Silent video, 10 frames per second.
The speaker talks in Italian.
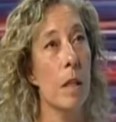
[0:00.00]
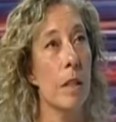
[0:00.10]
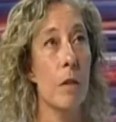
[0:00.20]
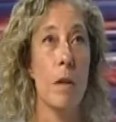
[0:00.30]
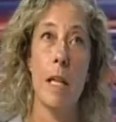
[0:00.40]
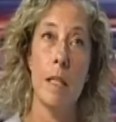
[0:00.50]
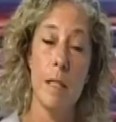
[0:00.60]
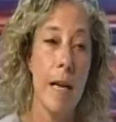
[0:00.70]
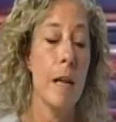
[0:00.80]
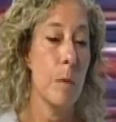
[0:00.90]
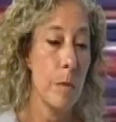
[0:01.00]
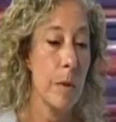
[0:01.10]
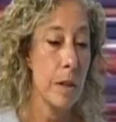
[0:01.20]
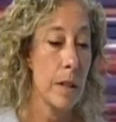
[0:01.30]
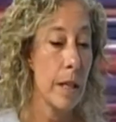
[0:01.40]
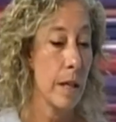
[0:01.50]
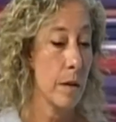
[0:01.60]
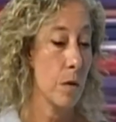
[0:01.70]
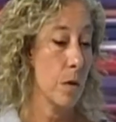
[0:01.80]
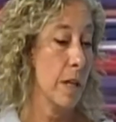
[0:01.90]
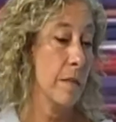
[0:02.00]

e di organizzare al proprio interno